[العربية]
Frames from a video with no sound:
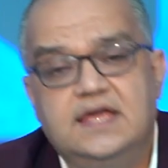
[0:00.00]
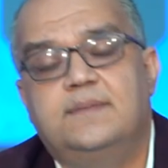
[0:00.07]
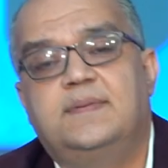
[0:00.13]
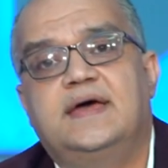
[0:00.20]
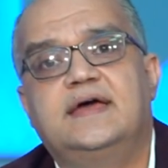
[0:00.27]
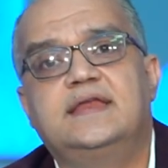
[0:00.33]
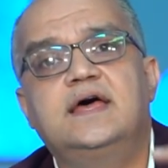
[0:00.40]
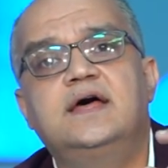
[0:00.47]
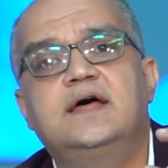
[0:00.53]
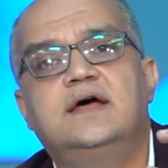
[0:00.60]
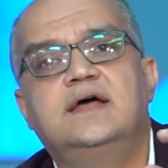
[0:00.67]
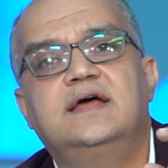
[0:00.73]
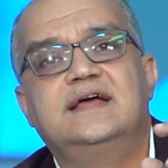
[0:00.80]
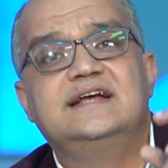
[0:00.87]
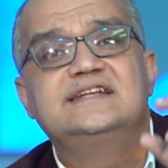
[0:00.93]
يبقى هنا
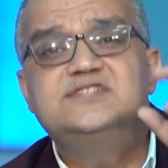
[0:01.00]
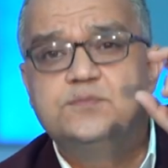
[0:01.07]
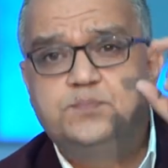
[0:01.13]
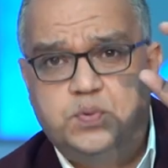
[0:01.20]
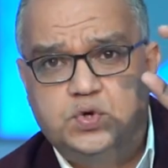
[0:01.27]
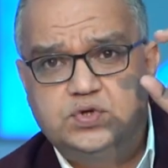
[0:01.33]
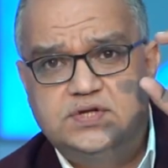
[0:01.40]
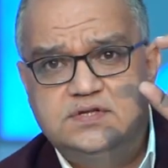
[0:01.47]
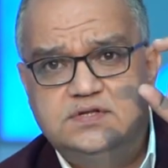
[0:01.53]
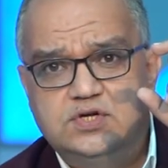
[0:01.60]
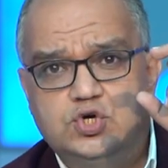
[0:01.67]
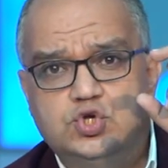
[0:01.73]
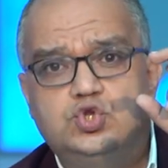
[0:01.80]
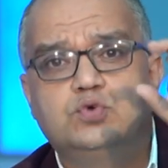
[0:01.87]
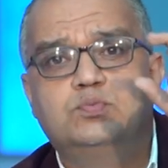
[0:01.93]
اتس امبورتنت
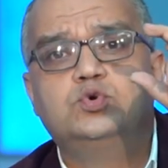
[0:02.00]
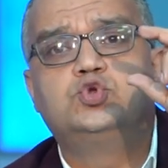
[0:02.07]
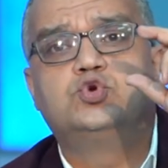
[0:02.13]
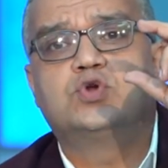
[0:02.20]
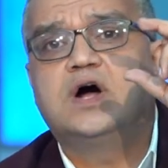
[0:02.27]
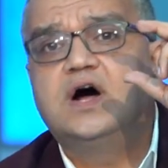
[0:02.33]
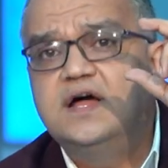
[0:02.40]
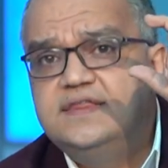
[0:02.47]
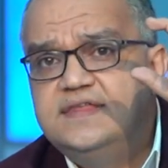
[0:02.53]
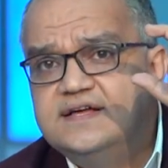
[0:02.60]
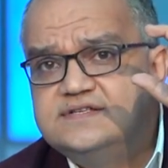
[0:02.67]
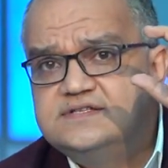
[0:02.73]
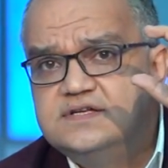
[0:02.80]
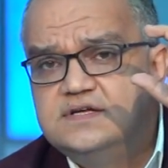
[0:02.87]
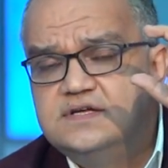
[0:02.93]
تو بوت يور
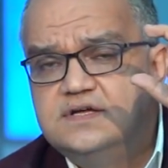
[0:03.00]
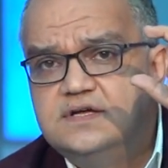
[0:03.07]
ايدياز